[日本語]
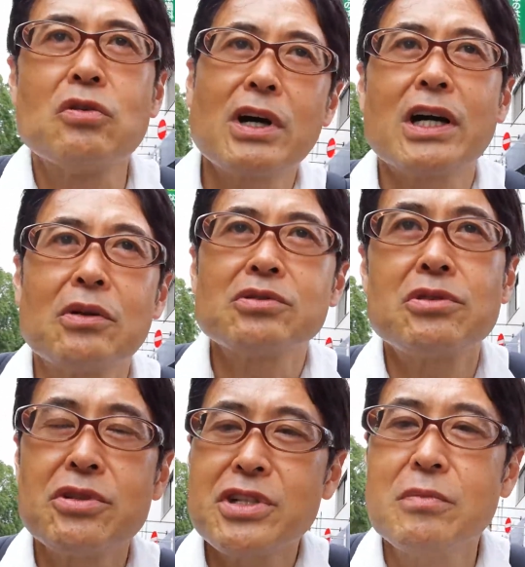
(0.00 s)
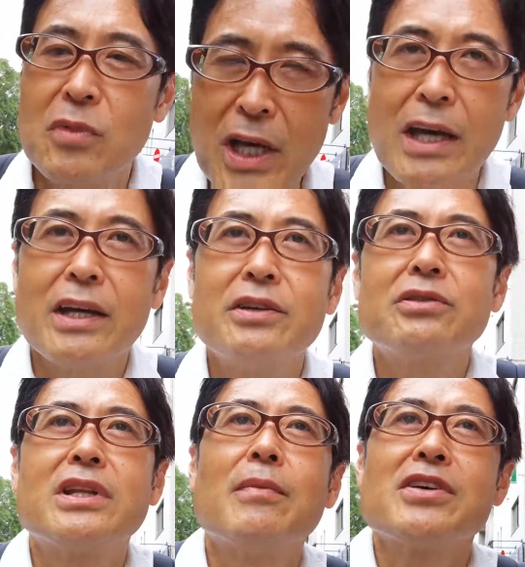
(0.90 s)
こは彼女自身もね言っ
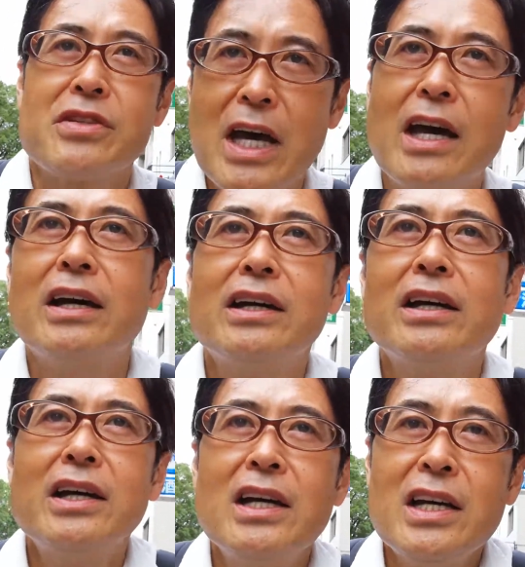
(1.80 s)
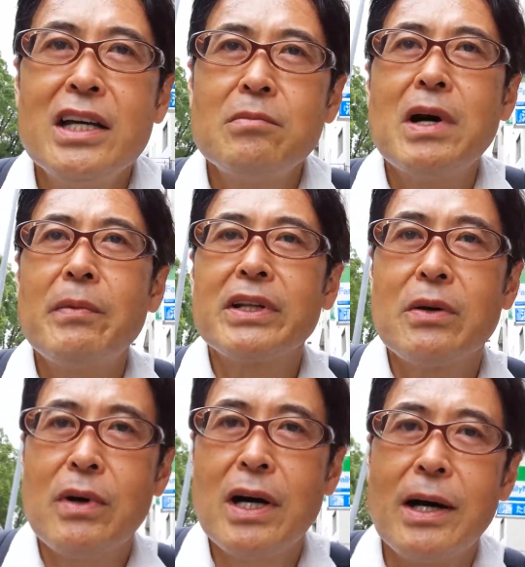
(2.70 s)
てますね今まで
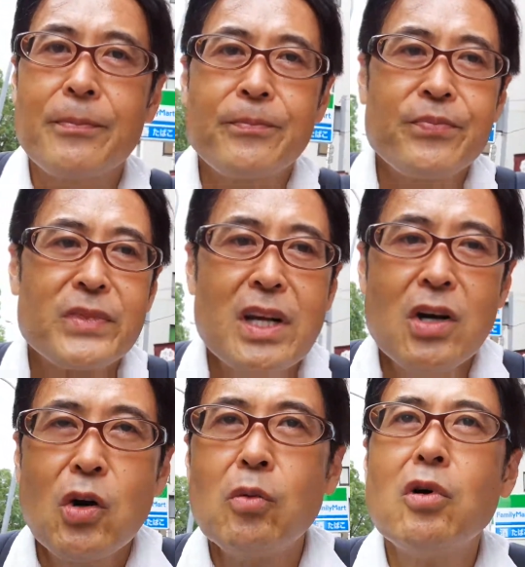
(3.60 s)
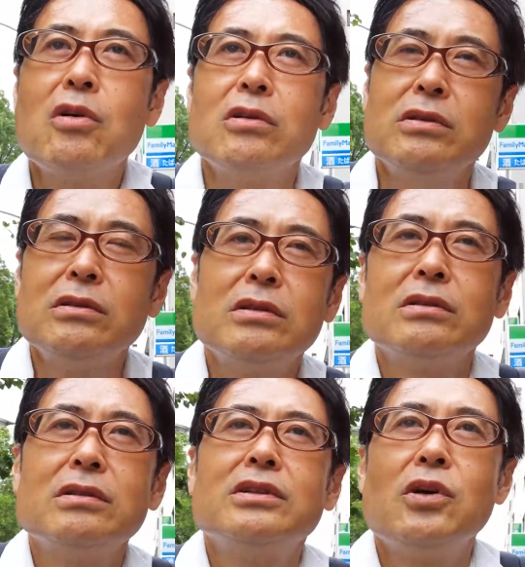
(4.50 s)
は思う
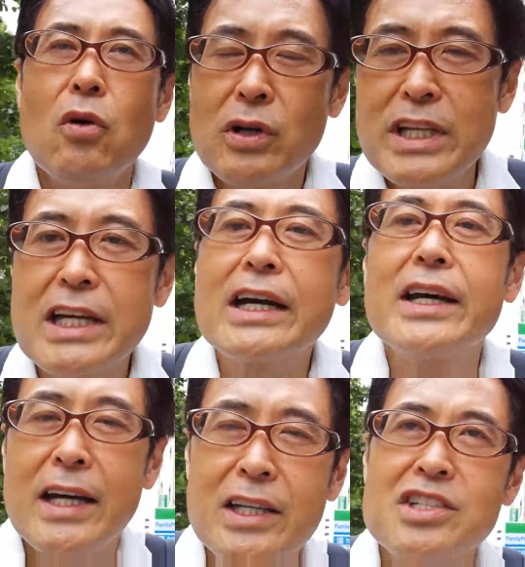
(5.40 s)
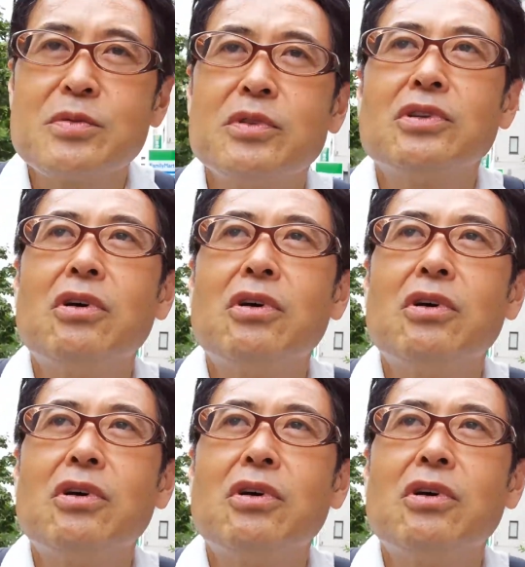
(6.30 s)
ようにいかない自分